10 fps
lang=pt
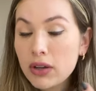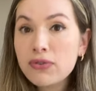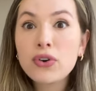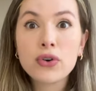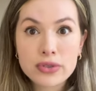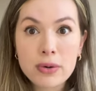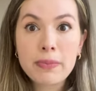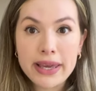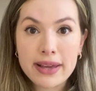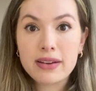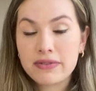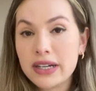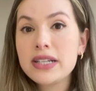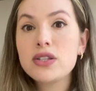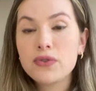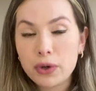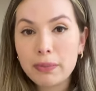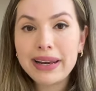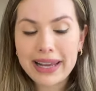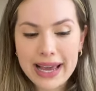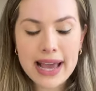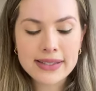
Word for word: for, são bem relevantes, foram bem legais,